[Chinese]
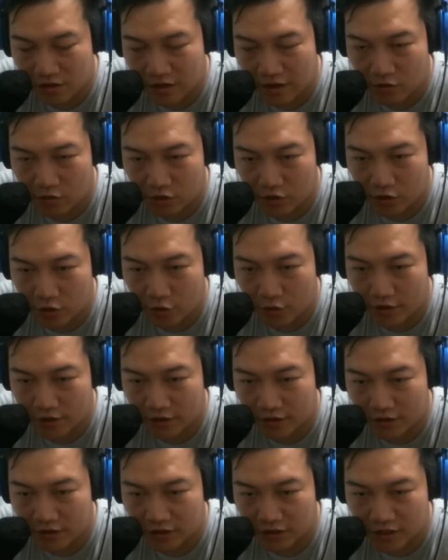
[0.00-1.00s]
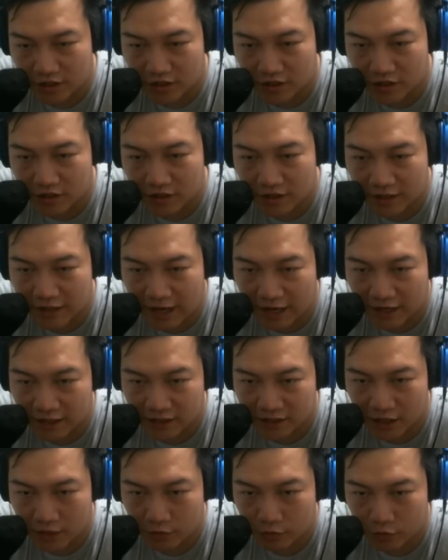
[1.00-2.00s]
电光人会跟你秦葛雷打
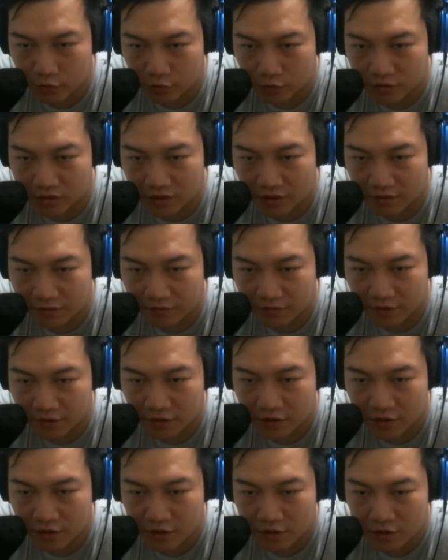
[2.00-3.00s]
架，因为都是三费，